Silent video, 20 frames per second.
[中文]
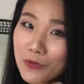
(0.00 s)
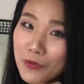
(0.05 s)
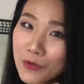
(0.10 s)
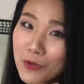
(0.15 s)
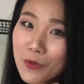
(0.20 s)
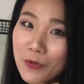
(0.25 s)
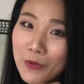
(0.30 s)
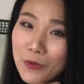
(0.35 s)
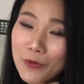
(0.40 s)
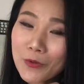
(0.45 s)

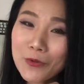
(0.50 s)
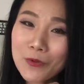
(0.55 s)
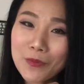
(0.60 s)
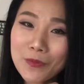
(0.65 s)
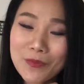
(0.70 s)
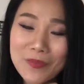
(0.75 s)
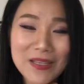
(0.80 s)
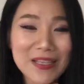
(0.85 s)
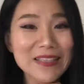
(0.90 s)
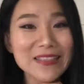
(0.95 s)
松
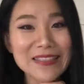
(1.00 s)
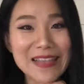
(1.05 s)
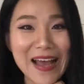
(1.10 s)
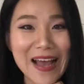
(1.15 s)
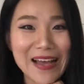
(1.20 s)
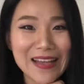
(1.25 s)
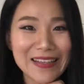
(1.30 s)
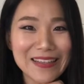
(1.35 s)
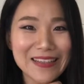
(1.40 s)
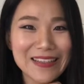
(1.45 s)
露披萨，
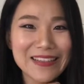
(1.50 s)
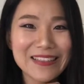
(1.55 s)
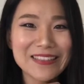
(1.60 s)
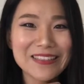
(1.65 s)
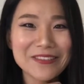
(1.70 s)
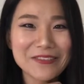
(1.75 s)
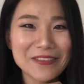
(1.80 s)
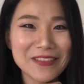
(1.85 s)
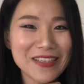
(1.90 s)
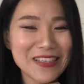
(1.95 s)

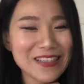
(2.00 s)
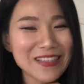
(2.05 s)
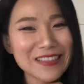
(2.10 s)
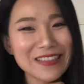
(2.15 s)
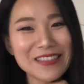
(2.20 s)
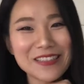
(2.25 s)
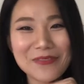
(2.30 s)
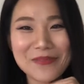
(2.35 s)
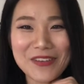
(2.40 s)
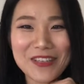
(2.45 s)
是不是一
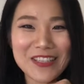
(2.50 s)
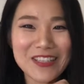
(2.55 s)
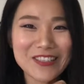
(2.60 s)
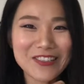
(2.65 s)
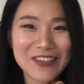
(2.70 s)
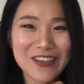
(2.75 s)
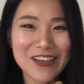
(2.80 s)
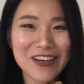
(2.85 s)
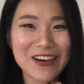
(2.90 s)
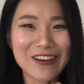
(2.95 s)
听这名字
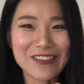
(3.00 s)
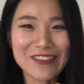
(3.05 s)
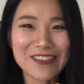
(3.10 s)
就很好